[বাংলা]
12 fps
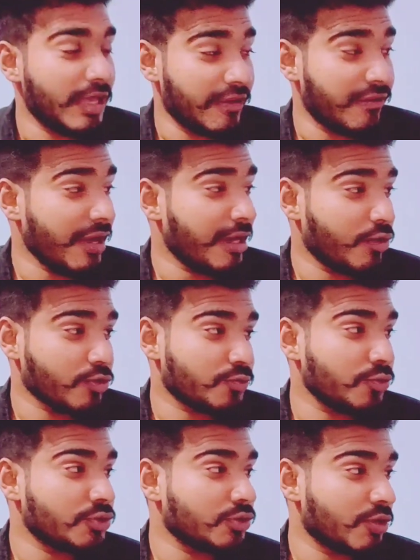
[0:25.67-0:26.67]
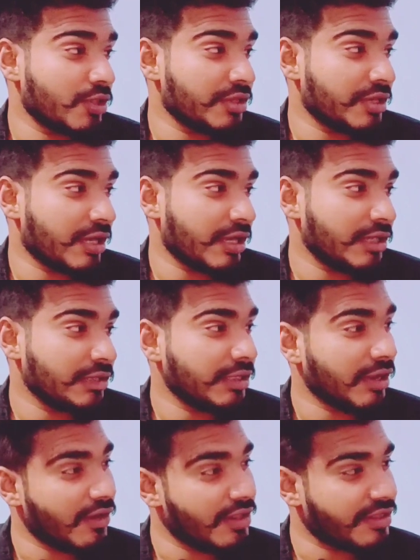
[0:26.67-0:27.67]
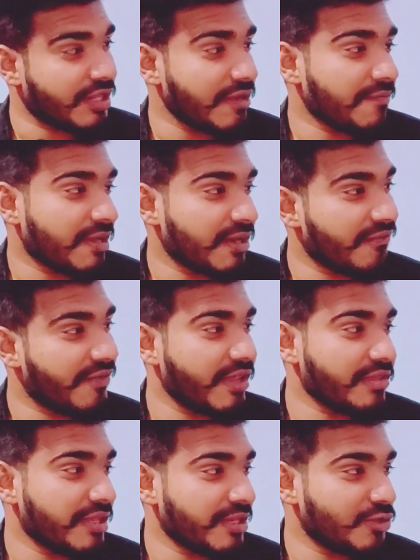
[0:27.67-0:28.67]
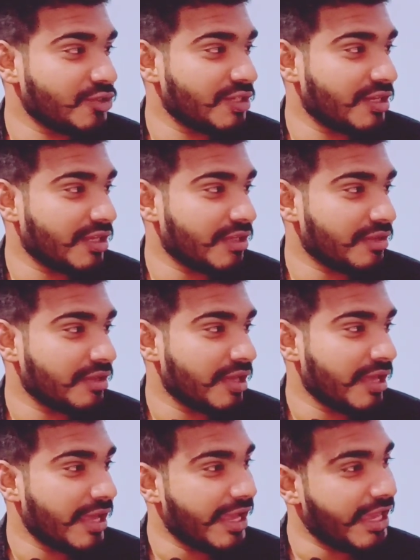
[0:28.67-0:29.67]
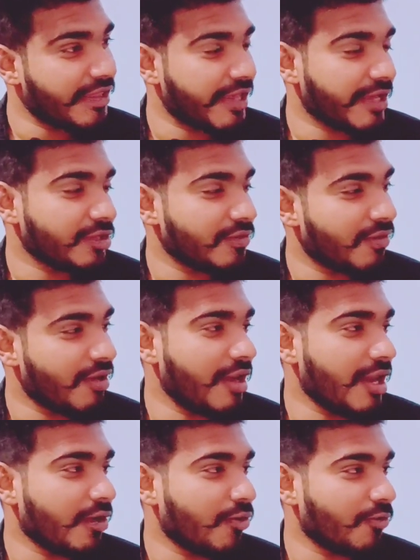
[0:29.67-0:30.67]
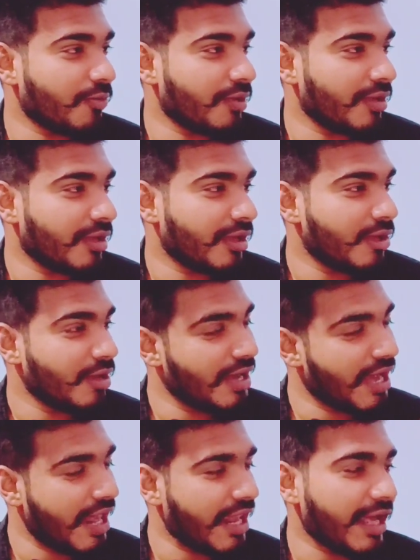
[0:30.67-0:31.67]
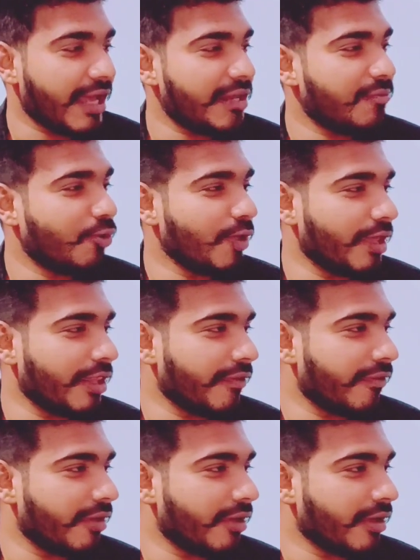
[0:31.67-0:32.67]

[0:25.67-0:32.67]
এই ভাই রোস্ট পোস্ট করিস না তাহলে সাকিব খানের ফ্যান্স দেখে তো চিনিস এসে একদম হল্লা করবে গালাগালে ভরিয়ে দেবে